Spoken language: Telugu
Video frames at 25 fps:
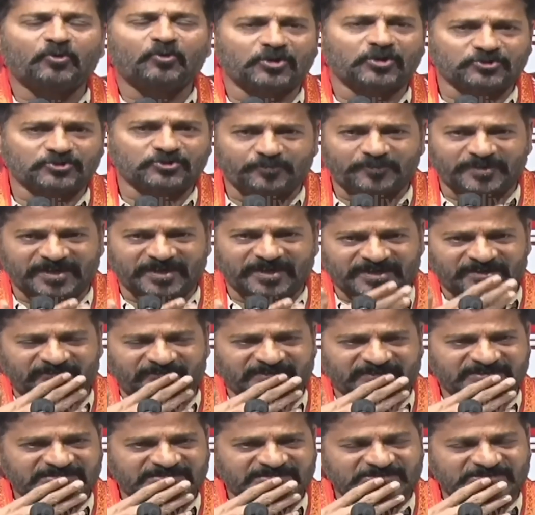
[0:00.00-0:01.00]
కోర్టు
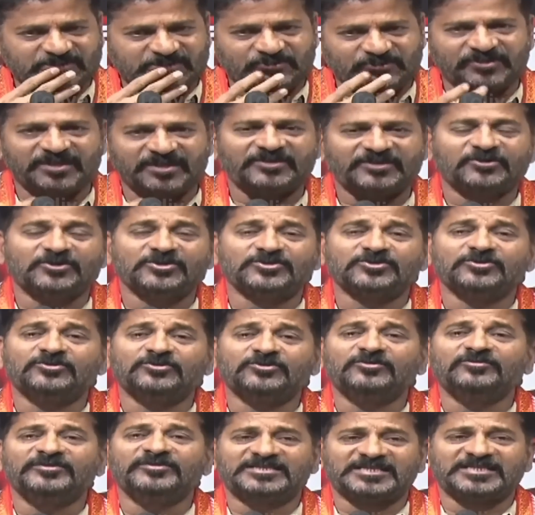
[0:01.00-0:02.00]
పర్యవేక్షిస్తుంది ఈరోజు
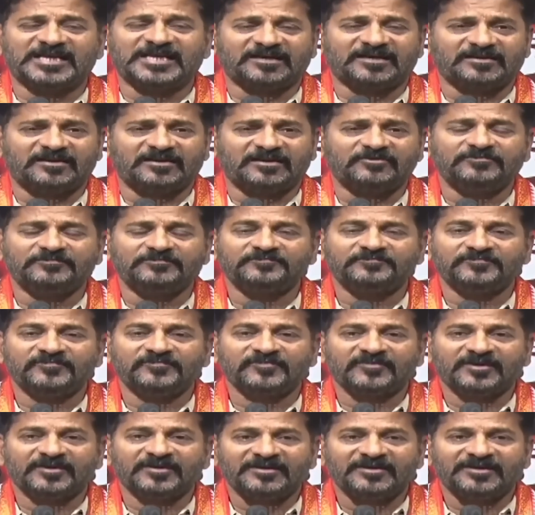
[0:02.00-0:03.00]
విచారణను
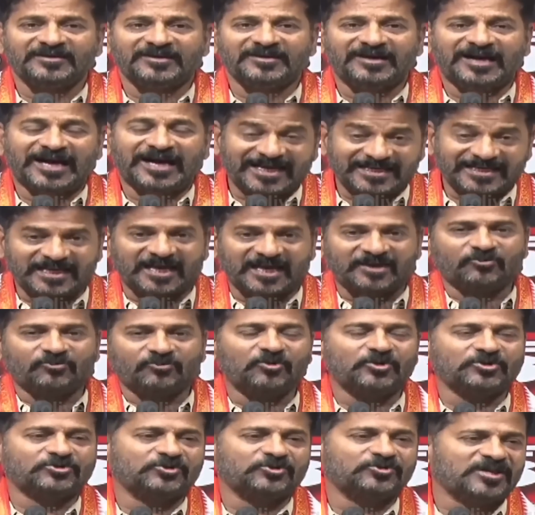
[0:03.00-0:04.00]
అయినా
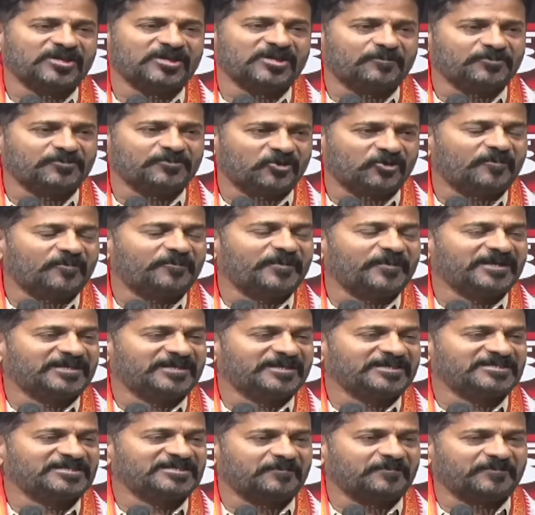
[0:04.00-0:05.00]
కోర్టును తప్పుదోవ
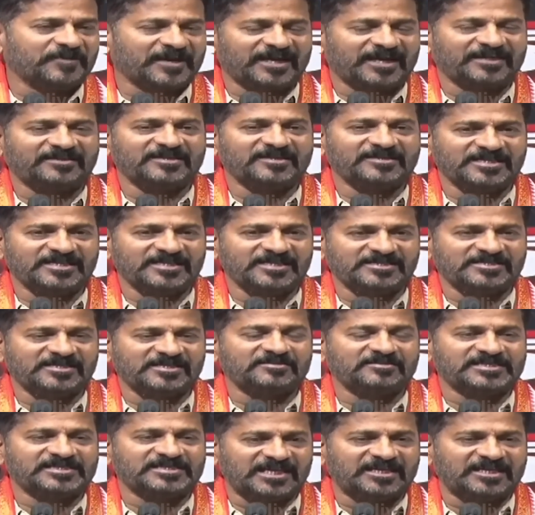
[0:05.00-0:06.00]
పట్టించే ప్రయత్నం
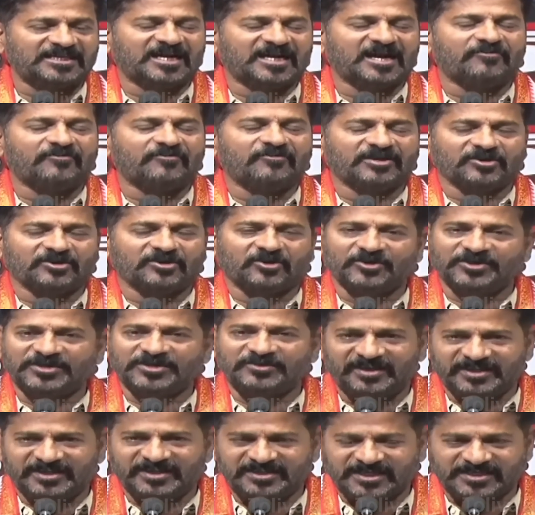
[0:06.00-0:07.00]
చేసింది సీల్డ్ కవర్లో
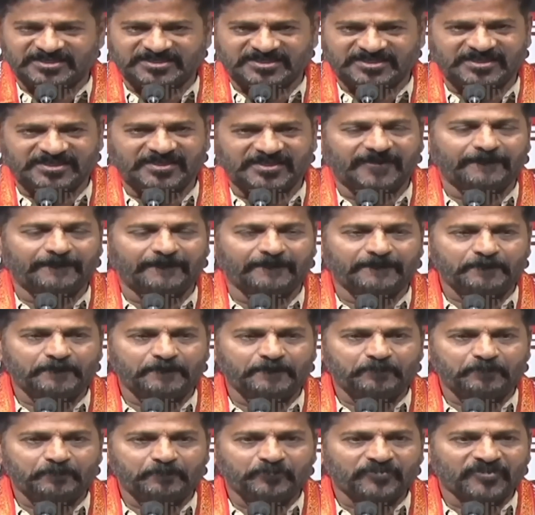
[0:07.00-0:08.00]
నివేదిక ఇచ్చి
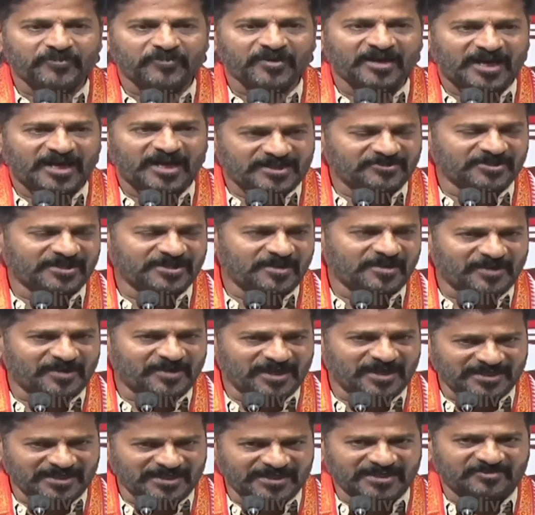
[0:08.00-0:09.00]
అందుకే
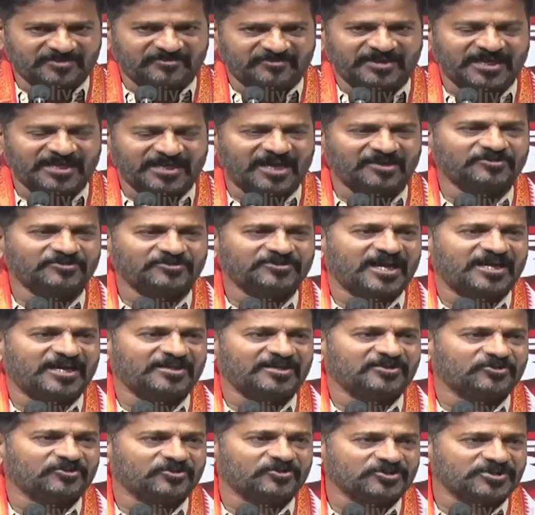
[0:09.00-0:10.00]
మళ్ళీ ఇరవై నాలుగు
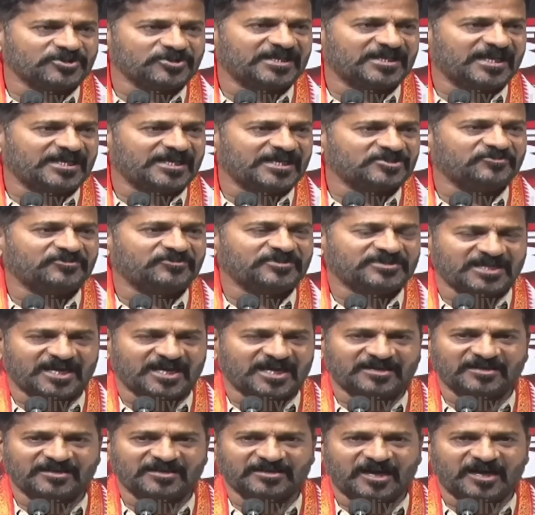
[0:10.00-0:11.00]
తారీఖు రోజు ఈ కేసు
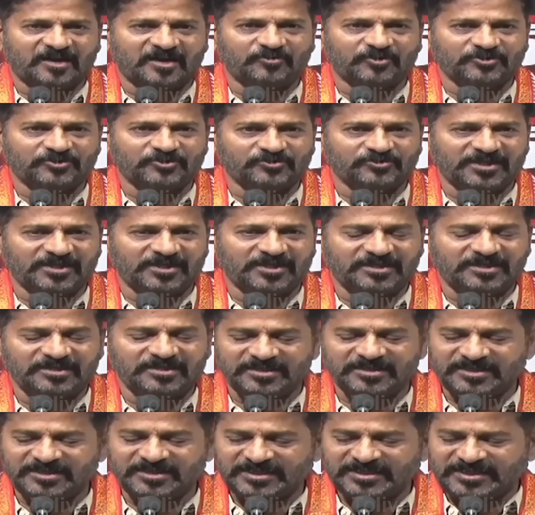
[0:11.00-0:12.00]
విచారణకు రాబోతుంది
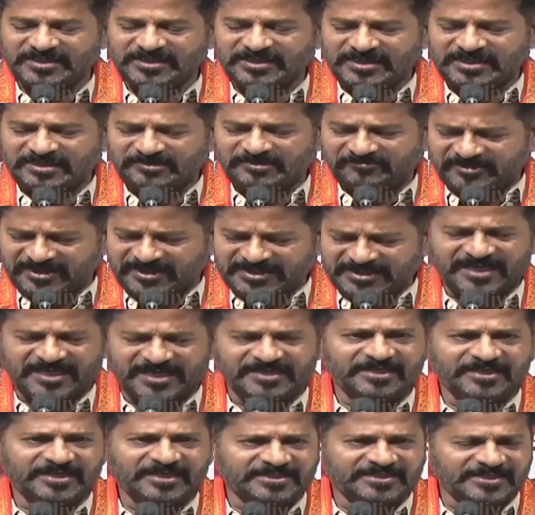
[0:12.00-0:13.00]

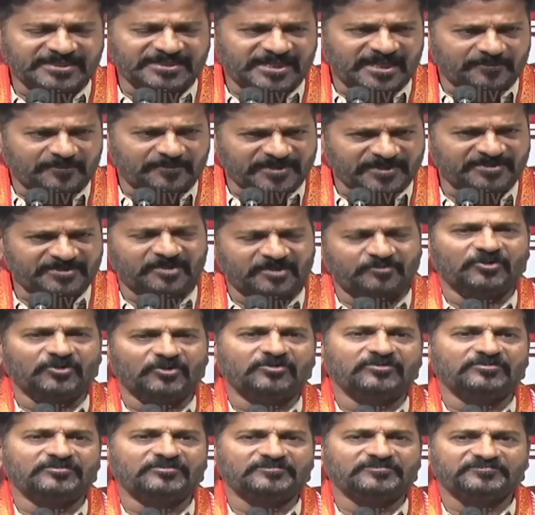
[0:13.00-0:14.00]
వీటన్నిటి
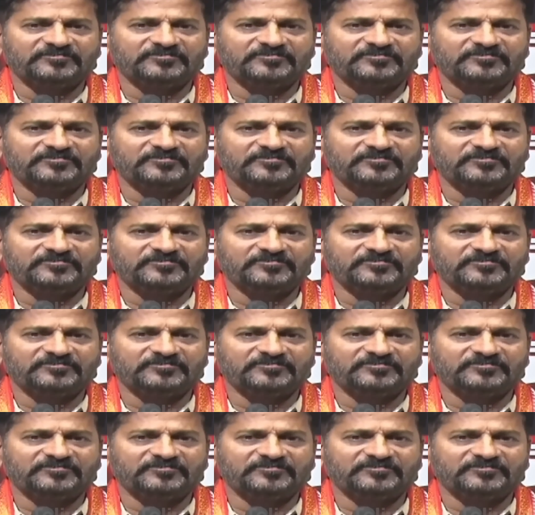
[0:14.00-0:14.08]
నేపథ్యంలో